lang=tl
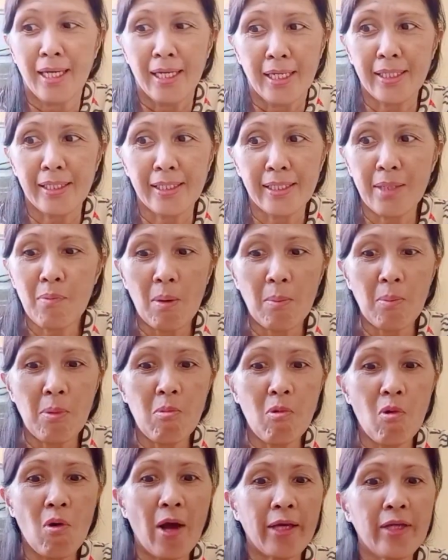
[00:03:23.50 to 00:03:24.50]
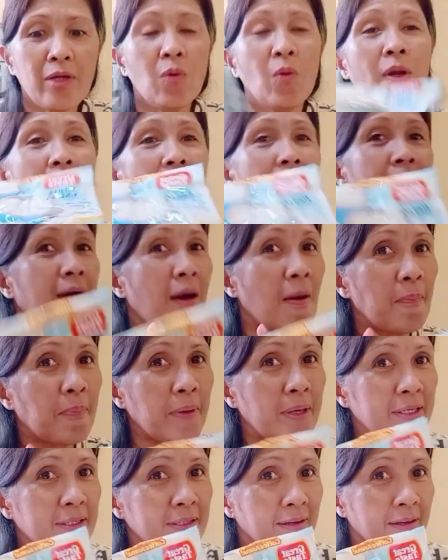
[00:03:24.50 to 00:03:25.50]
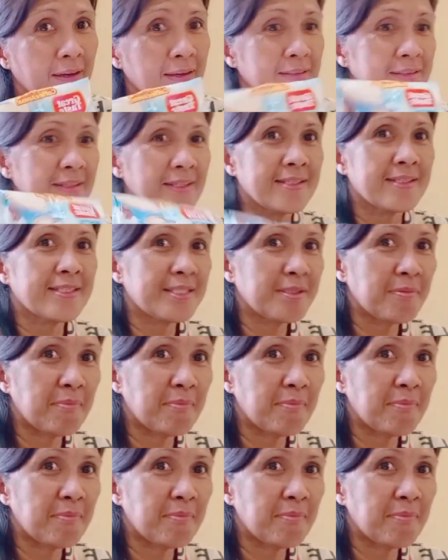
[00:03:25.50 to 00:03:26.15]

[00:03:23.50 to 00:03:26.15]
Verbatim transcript: Hindi mabubuhay na walang kape graters.